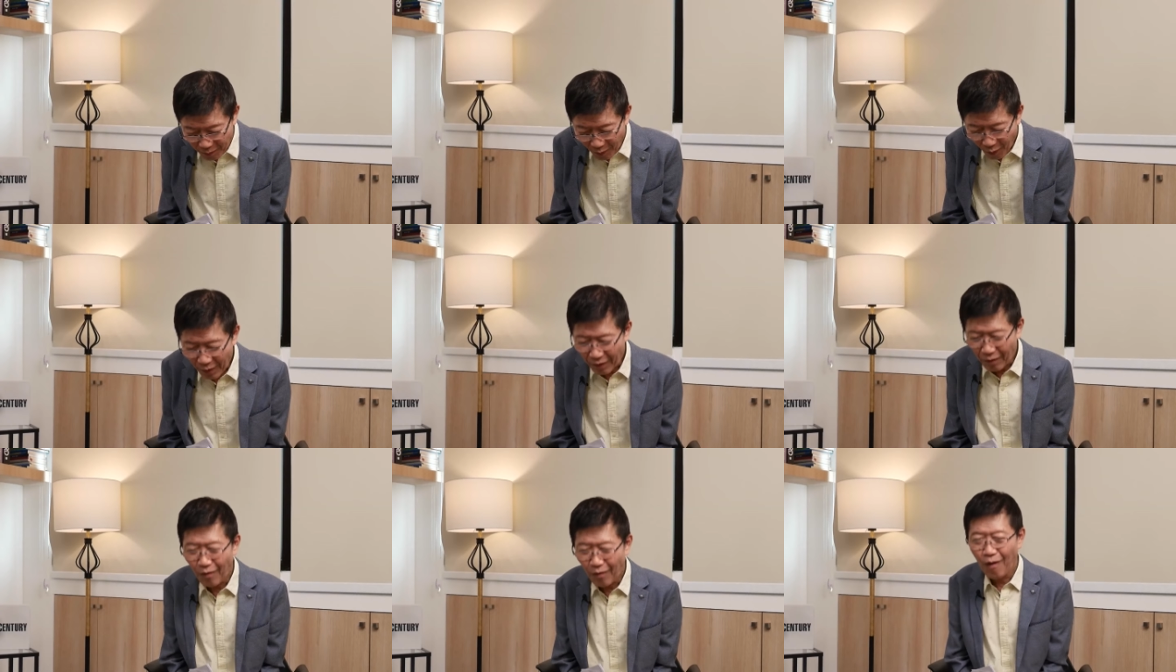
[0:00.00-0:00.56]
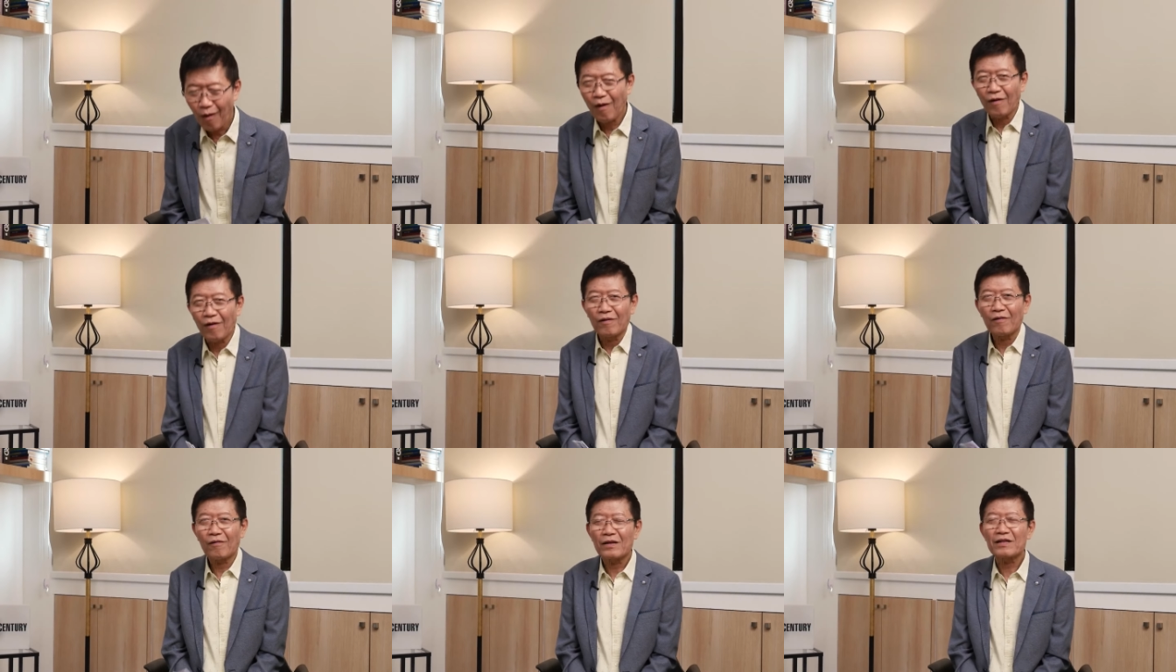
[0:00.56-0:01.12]
คนของ
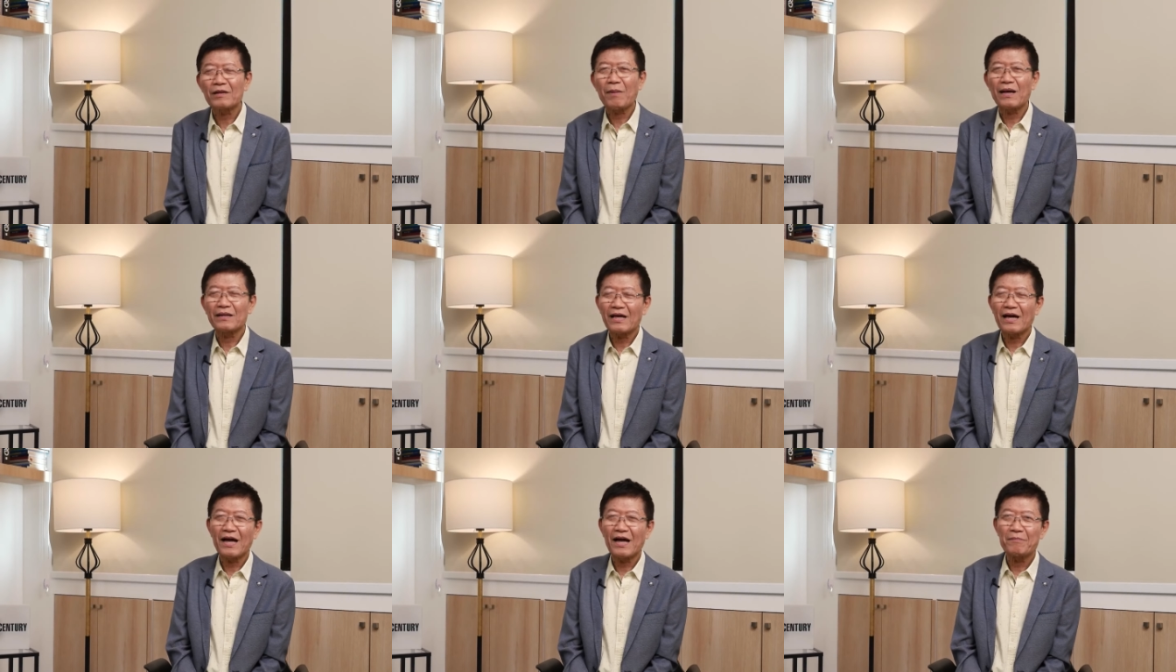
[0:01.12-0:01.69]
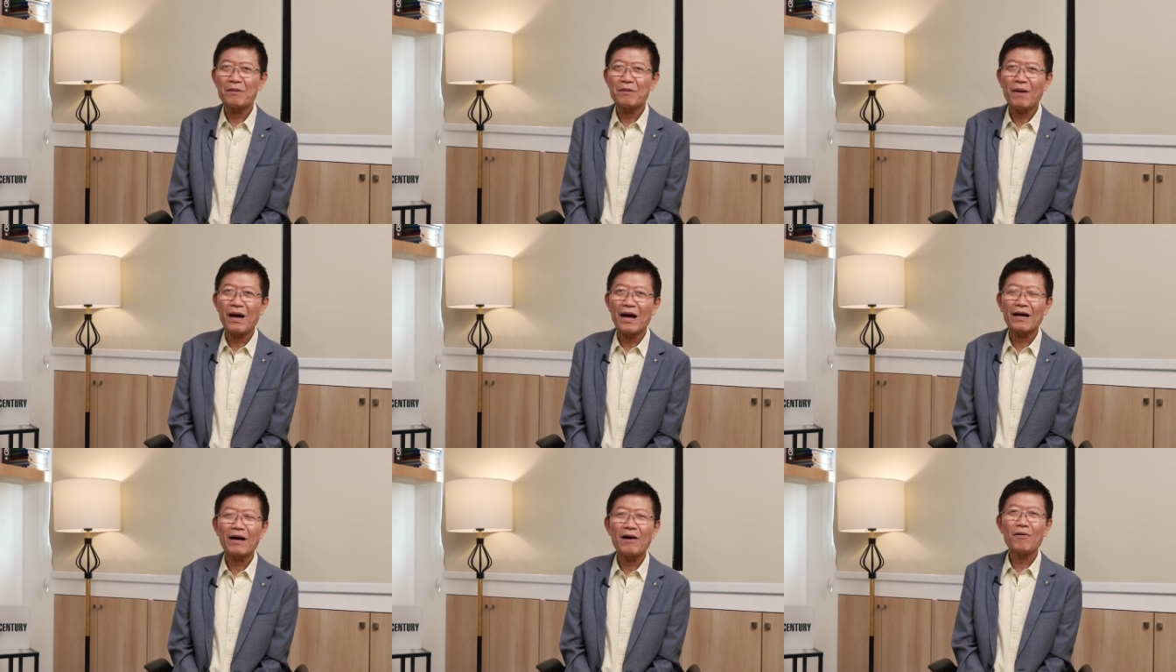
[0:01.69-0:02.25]
รัฐบาลทหารเมียนมา
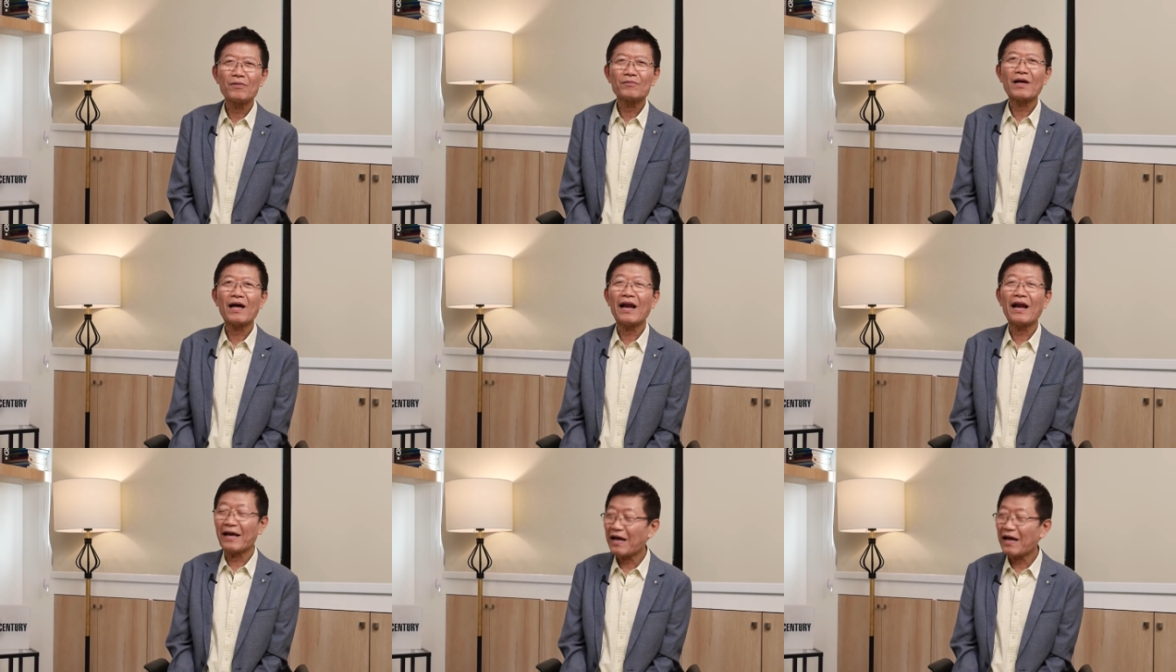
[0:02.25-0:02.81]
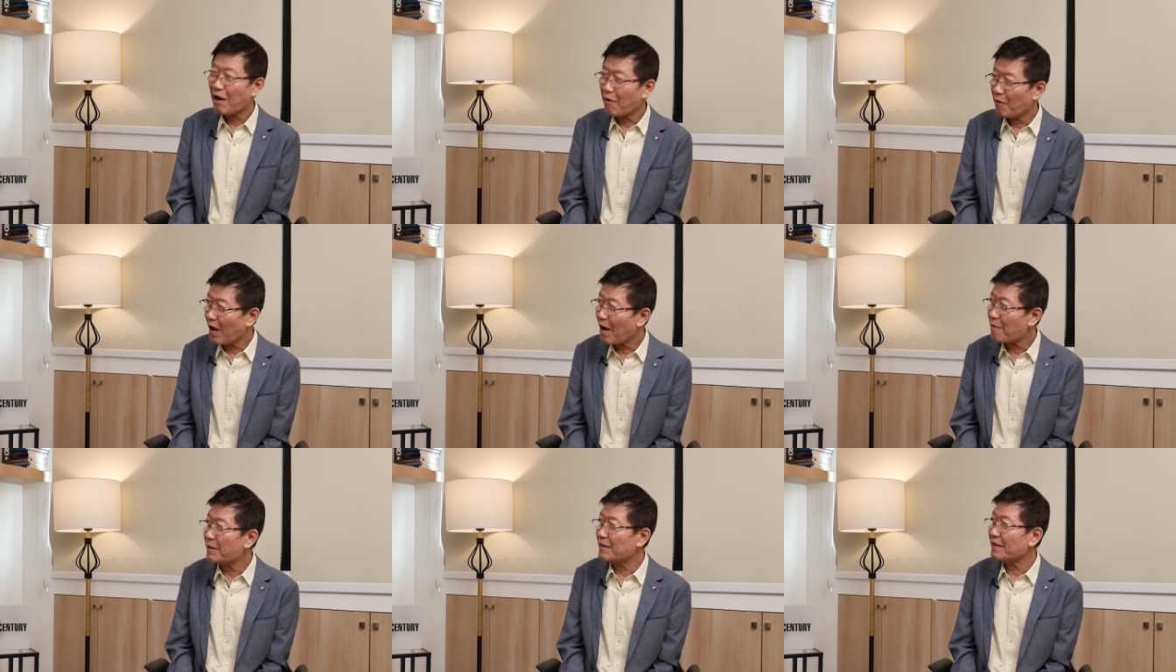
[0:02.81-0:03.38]
เขาแถลงข่าว
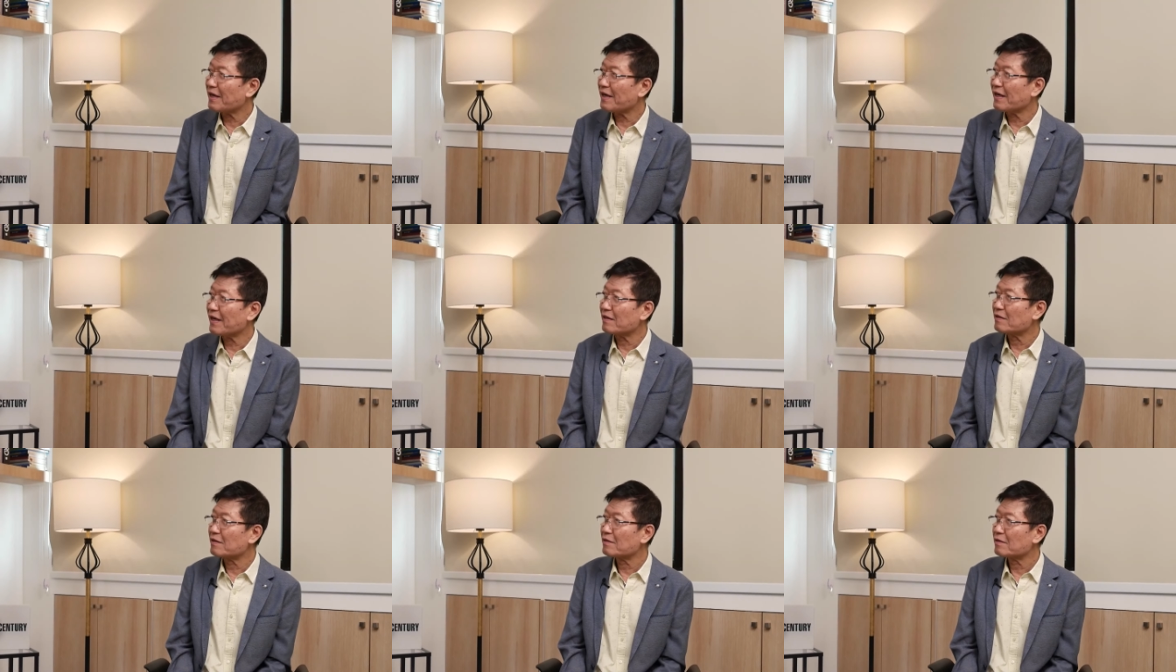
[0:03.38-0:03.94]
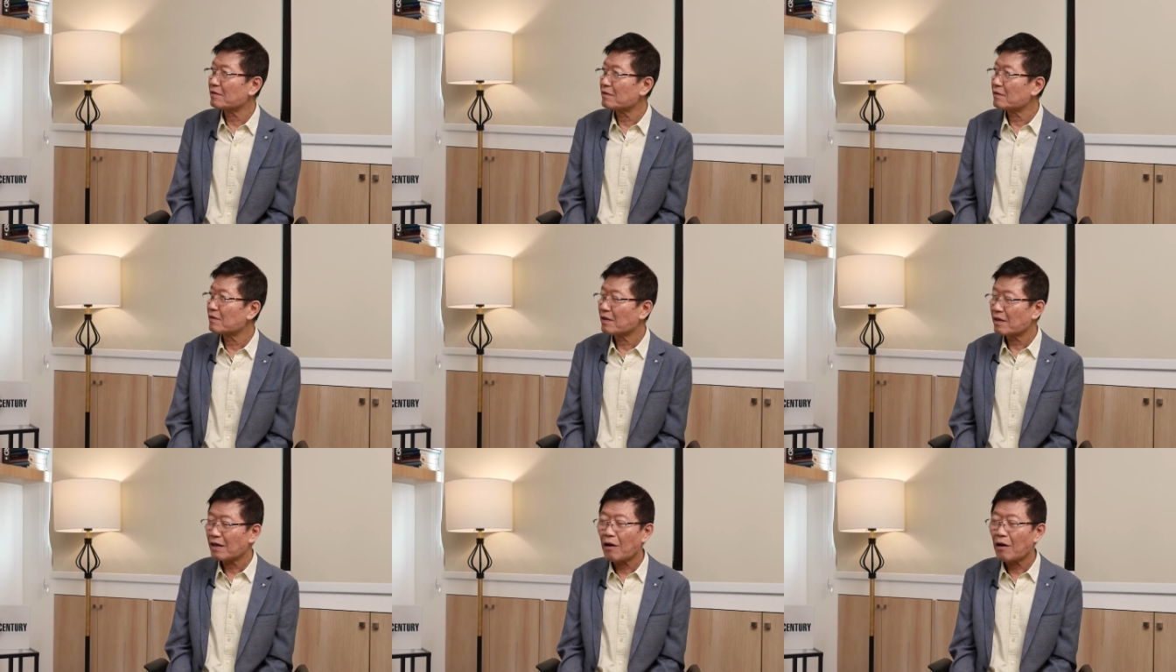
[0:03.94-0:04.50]
ข้ามประเทศ
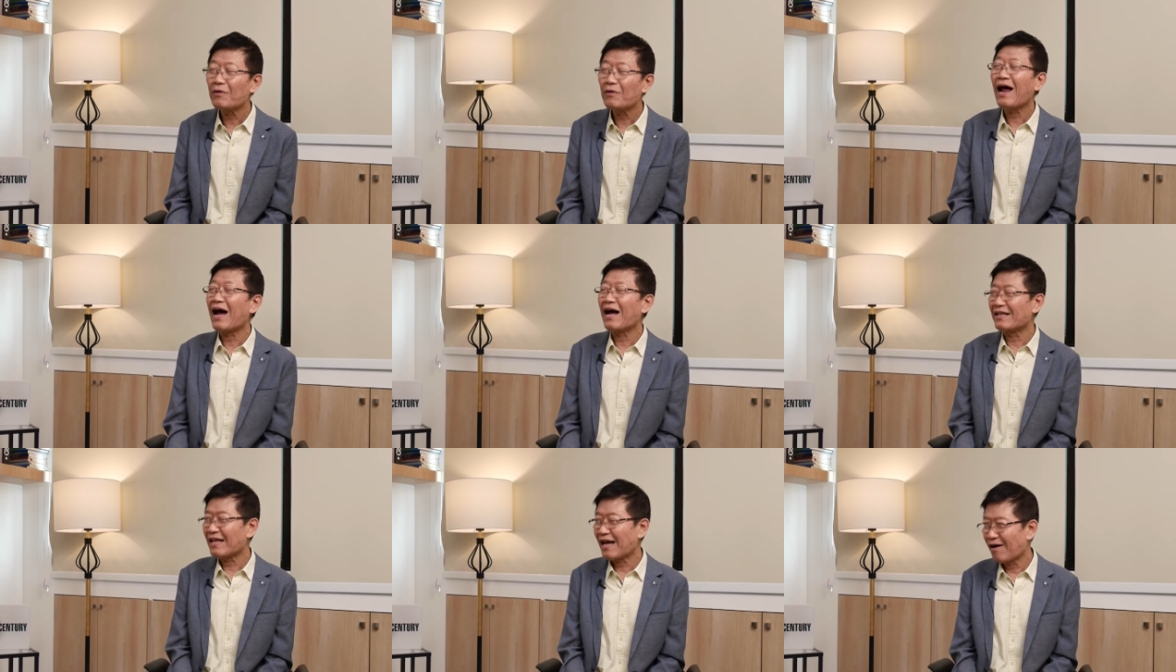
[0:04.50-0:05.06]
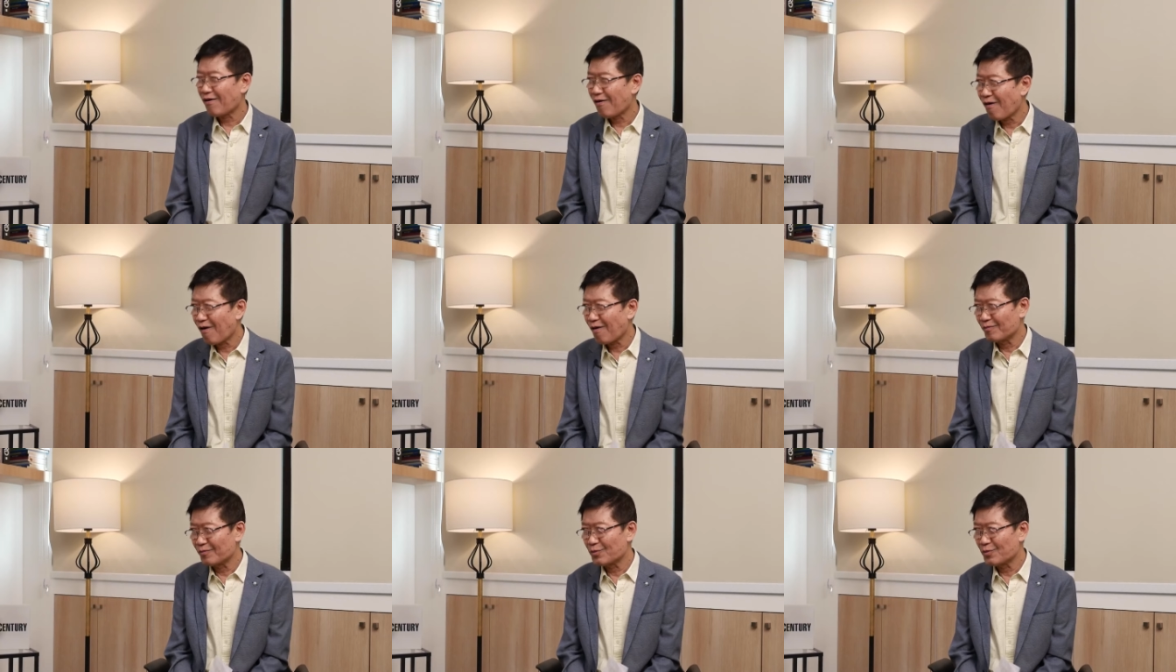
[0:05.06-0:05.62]
เขาด่าทางอ้อ
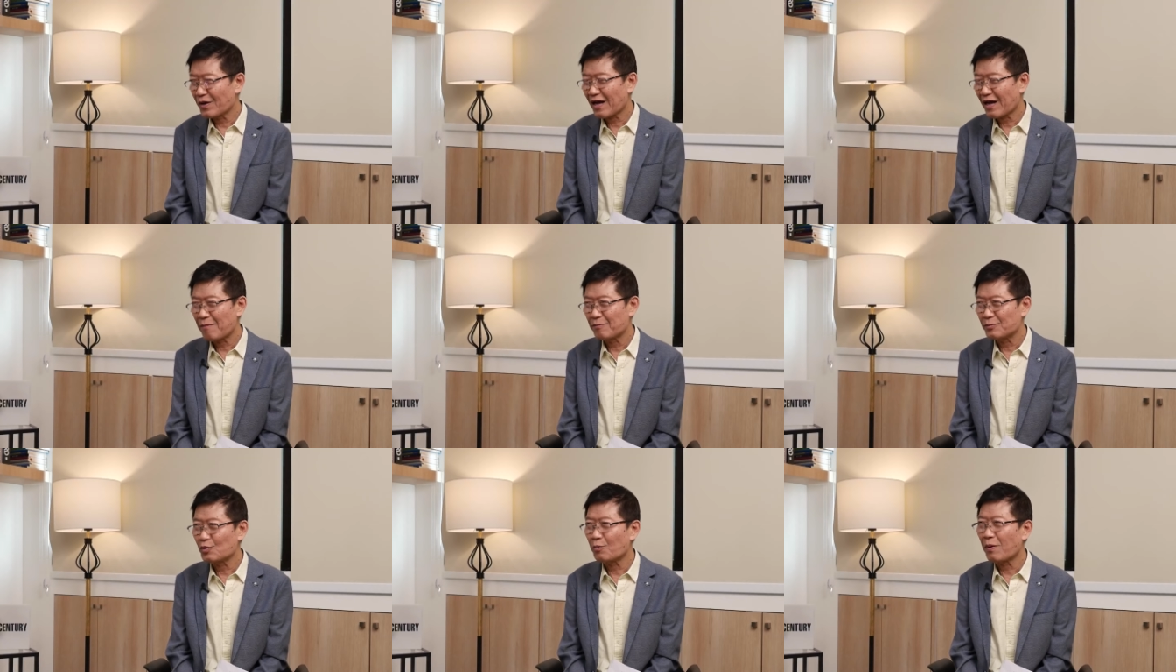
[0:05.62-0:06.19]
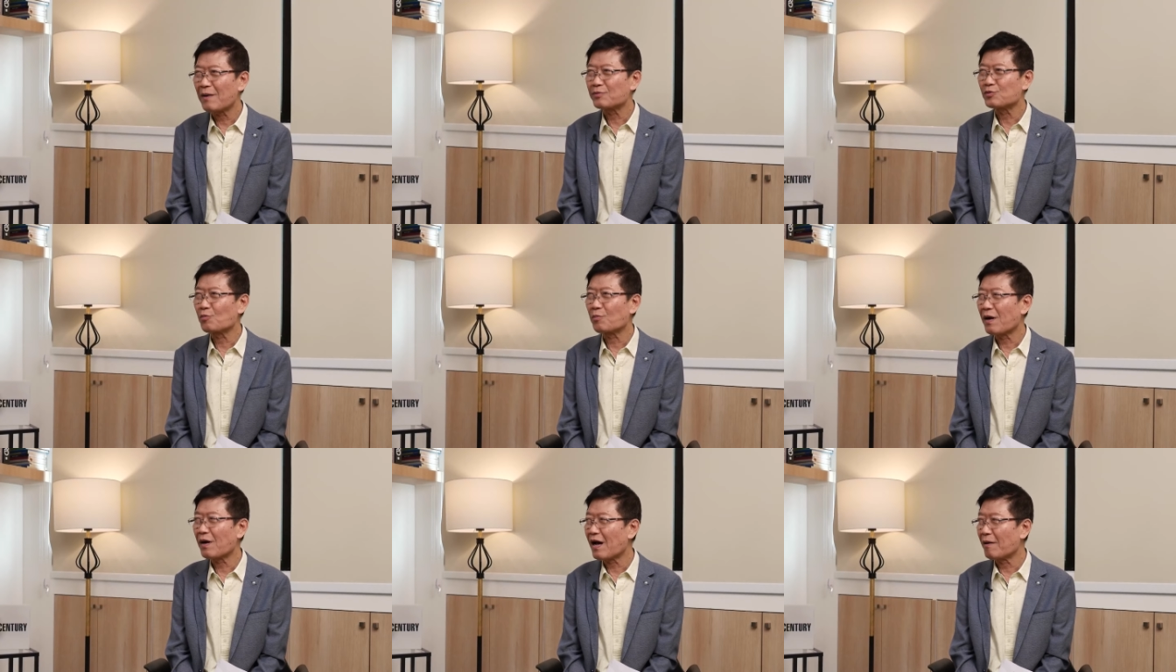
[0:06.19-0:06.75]
มด้วยคำสุภาพสุ
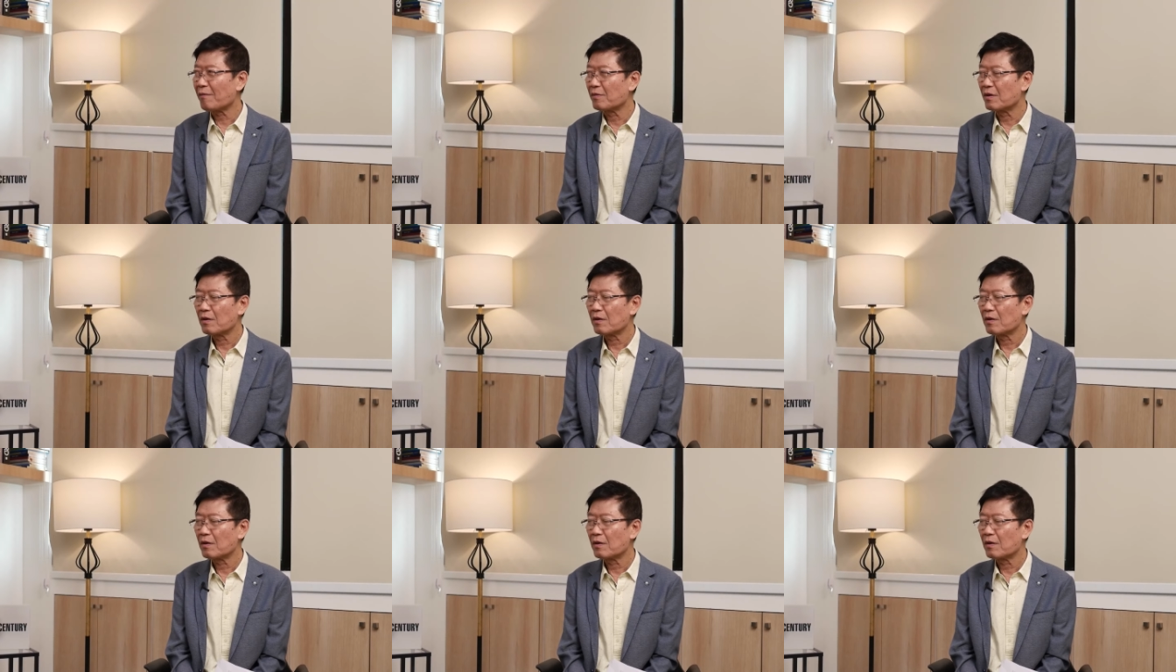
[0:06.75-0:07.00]
ภาพ